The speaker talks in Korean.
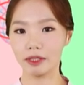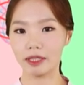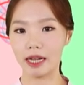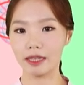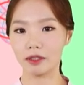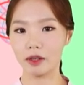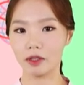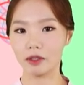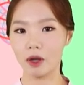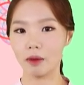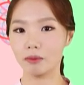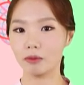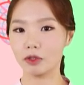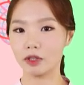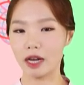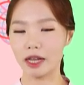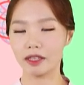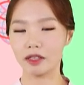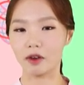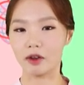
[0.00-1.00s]
사서
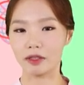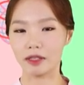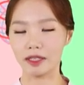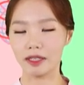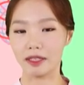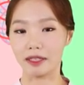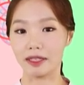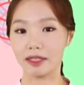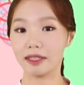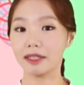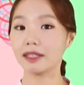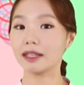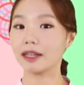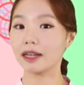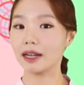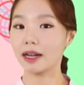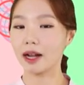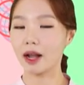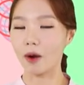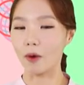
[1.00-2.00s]
선물하는 것을
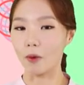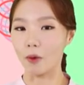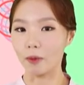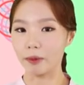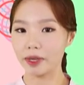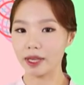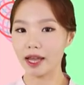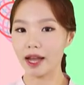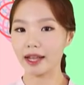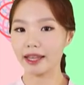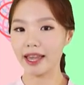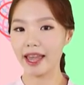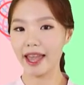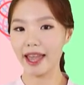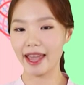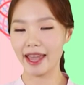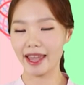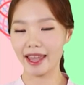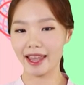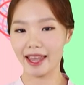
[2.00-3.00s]

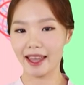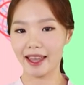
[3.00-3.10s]
오미야게,